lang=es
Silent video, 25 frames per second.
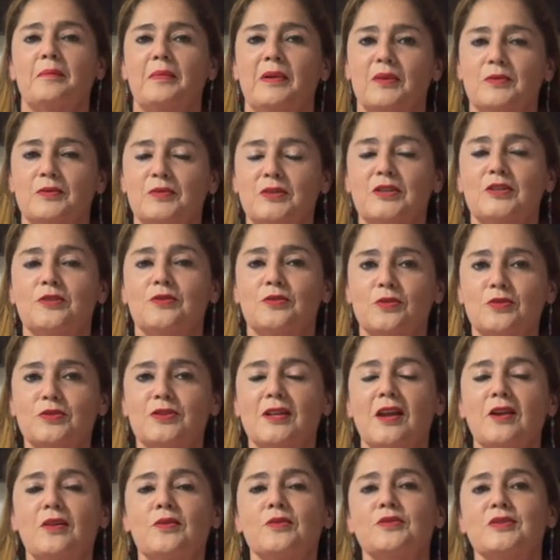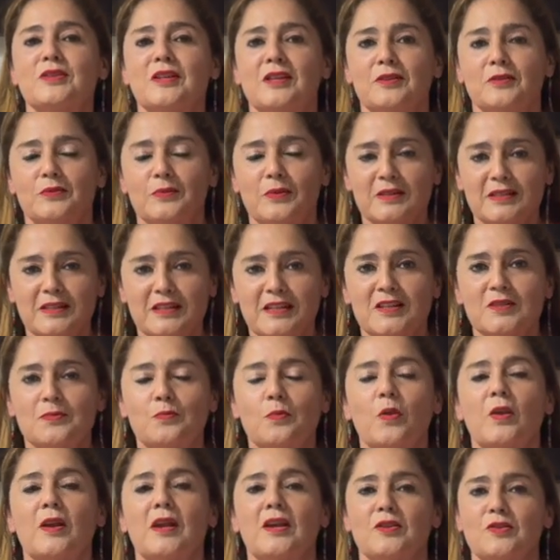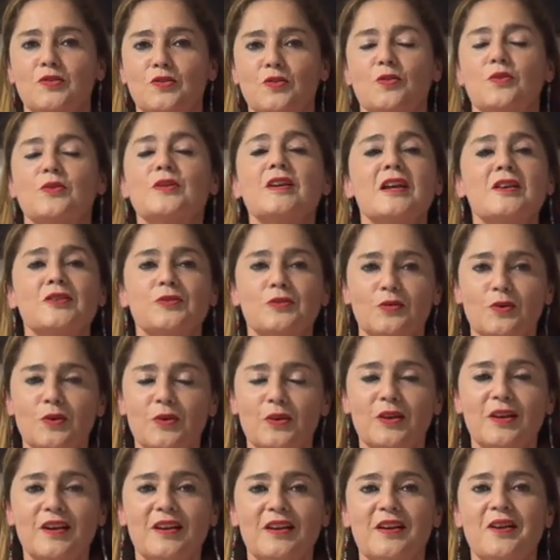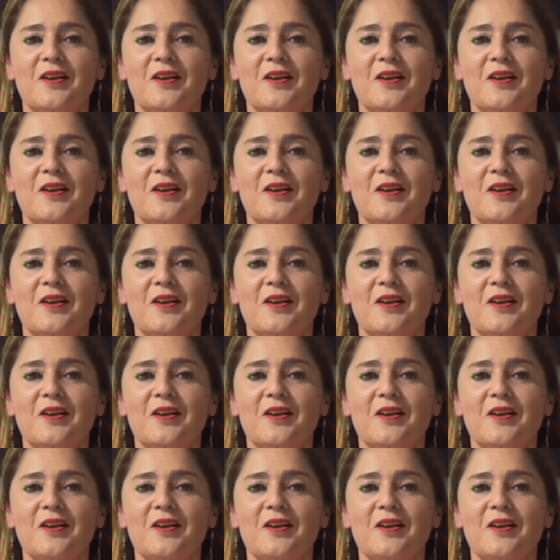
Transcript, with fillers: pero si yo ya lo siento así es porque yo ya estoy